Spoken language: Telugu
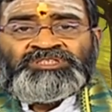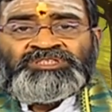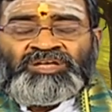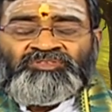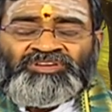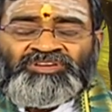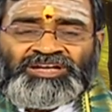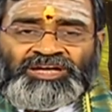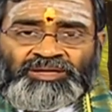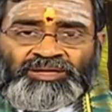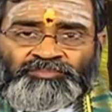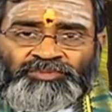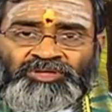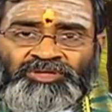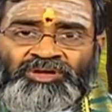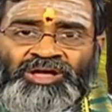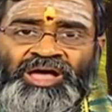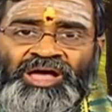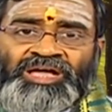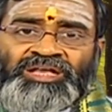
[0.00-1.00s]

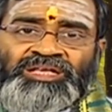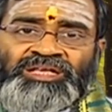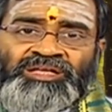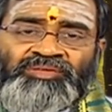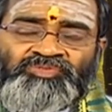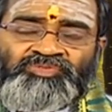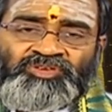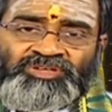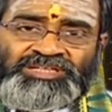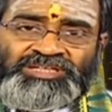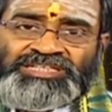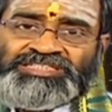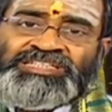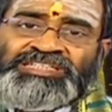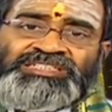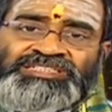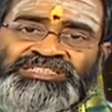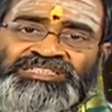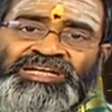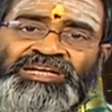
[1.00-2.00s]
సర్వకర్మలు ఆయన ఎందు
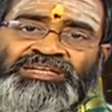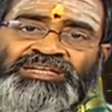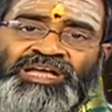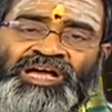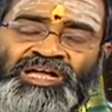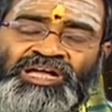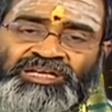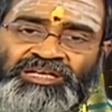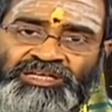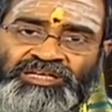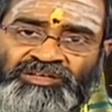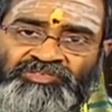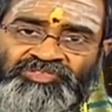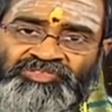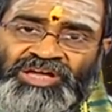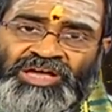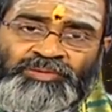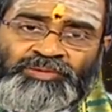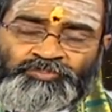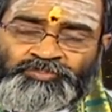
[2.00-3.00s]
న్యసించి అంటే ఆయనకు
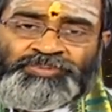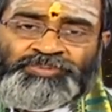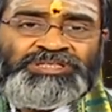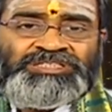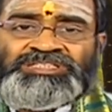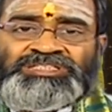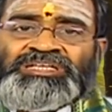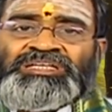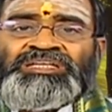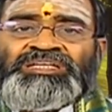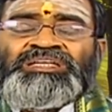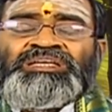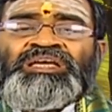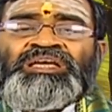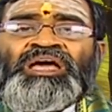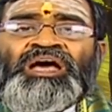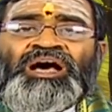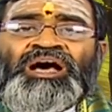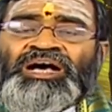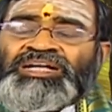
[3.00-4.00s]
అర్పించి
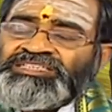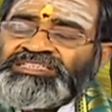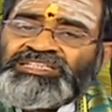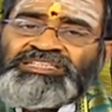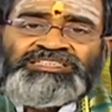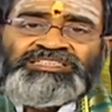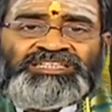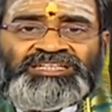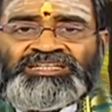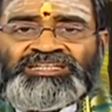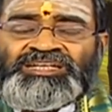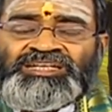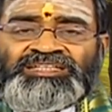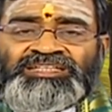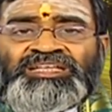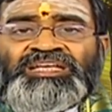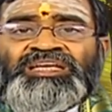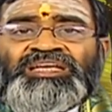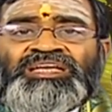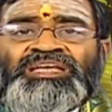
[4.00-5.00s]

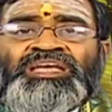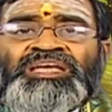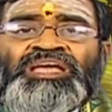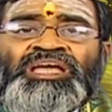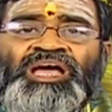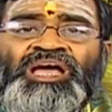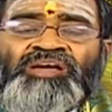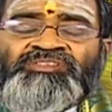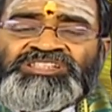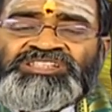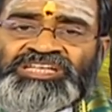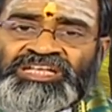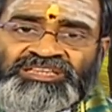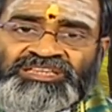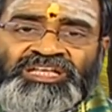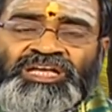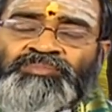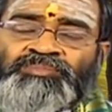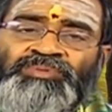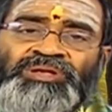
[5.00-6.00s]
ఆచరించినట్లయితే అవి
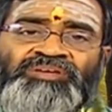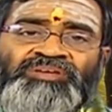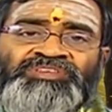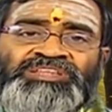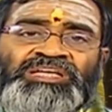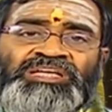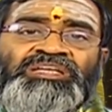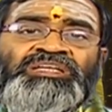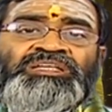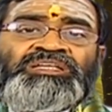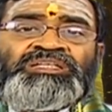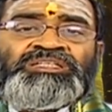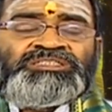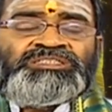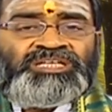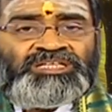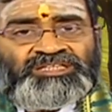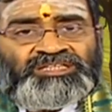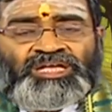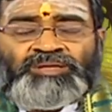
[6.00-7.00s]
సత్కర్మలు అవుతాయి
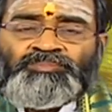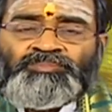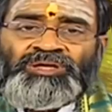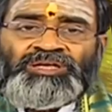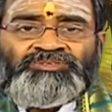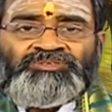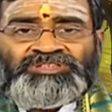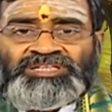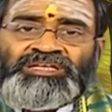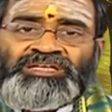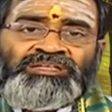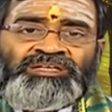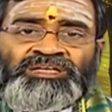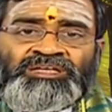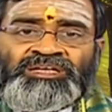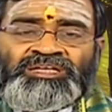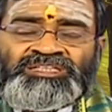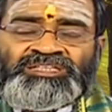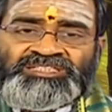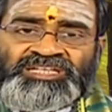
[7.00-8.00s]
సద్ధర్మాలు అవుతాయి
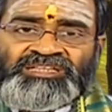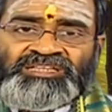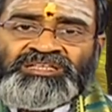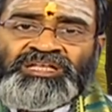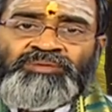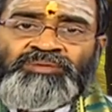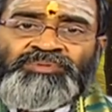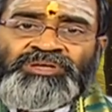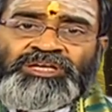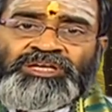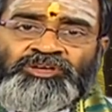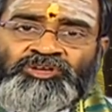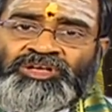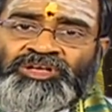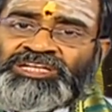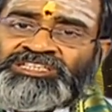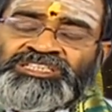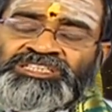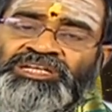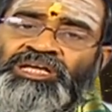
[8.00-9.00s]
కానీ సత్కర్మకు రెండు
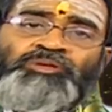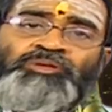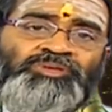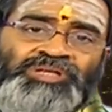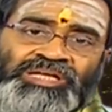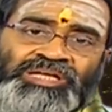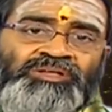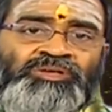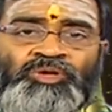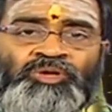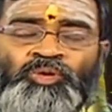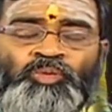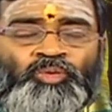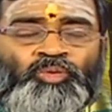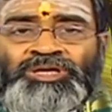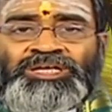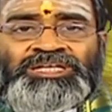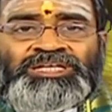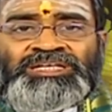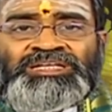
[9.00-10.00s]
లక్షణాలు ఉంటాయి
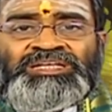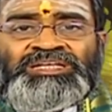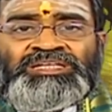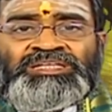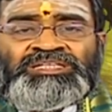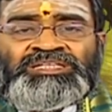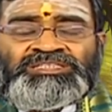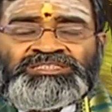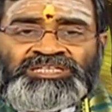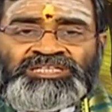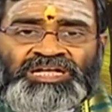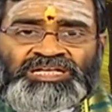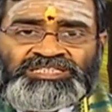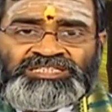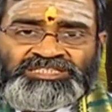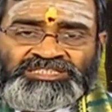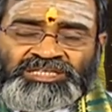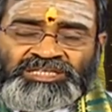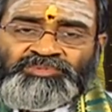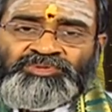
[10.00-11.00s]
ఒకటి
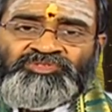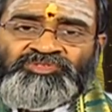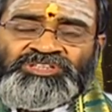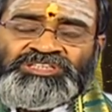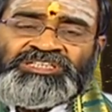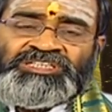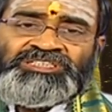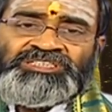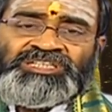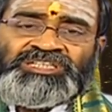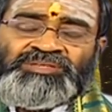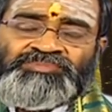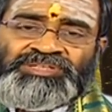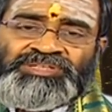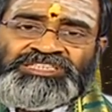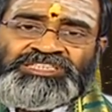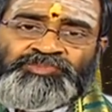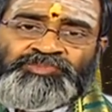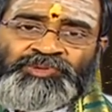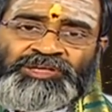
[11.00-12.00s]
శాస్త్రము విధించిన
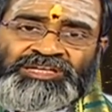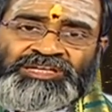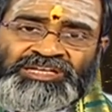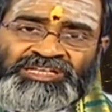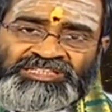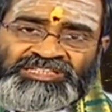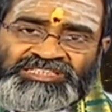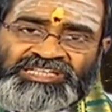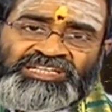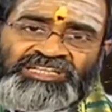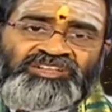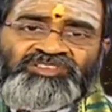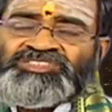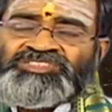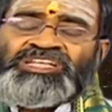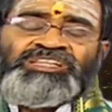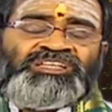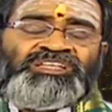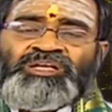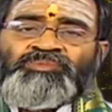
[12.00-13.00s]
మంచి పన్నే చేయడం
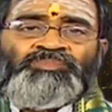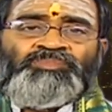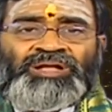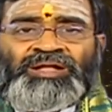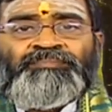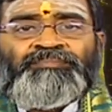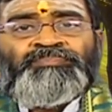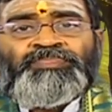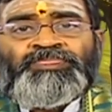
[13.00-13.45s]
సత్కర్మ